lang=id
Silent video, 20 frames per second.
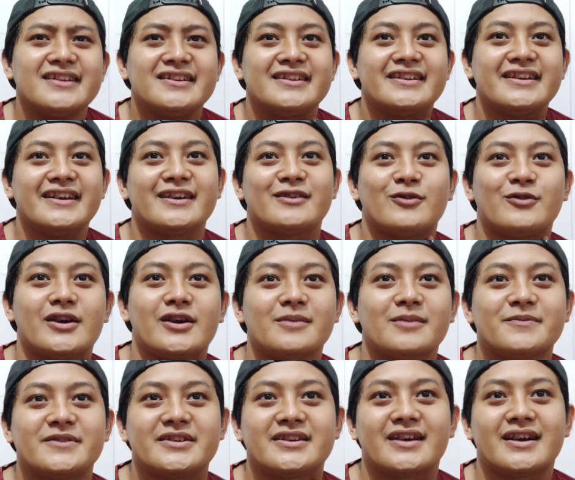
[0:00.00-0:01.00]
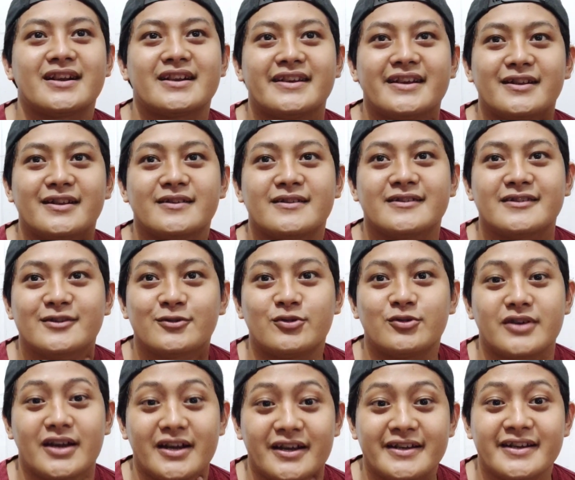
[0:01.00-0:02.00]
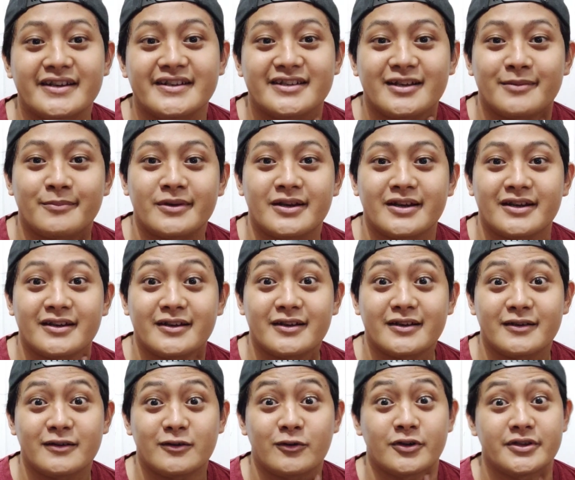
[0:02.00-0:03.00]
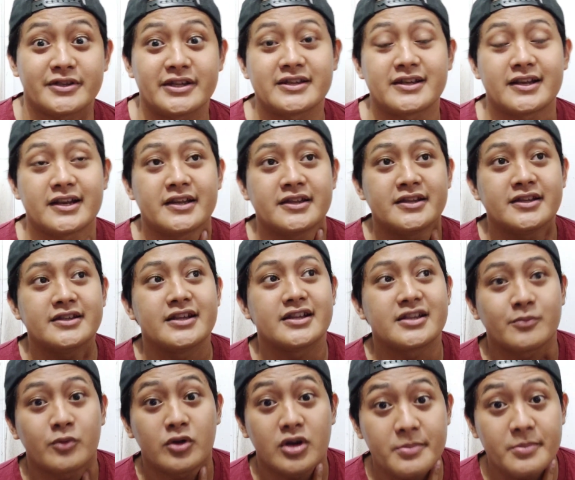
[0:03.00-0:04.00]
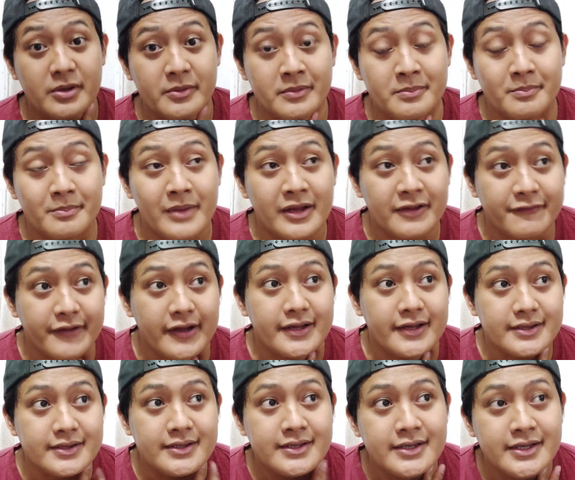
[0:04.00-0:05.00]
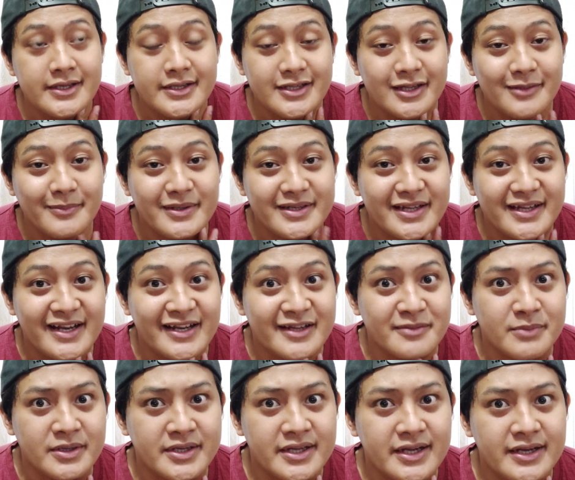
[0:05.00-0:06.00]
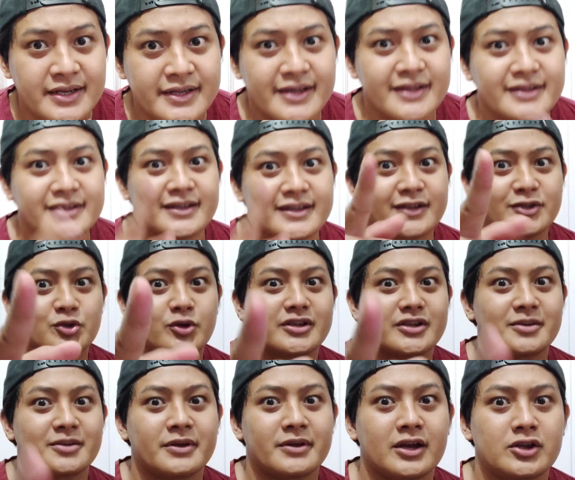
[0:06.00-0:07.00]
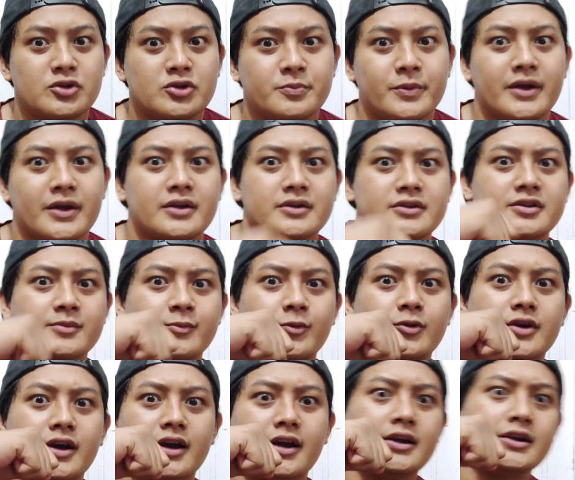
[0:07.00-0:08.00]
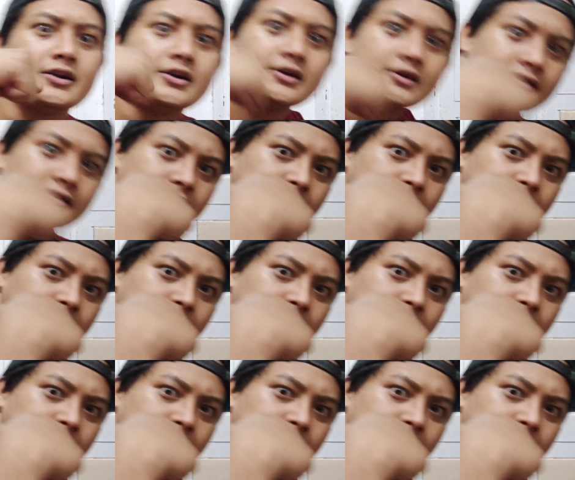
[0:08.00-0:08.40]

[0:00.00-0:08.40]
ya intinya aku harap sih kalian suka ya sama konten kali ini dan semoga bermanfaat dan bagi kalian bagi kalian yang suka sama ikan cupang semoga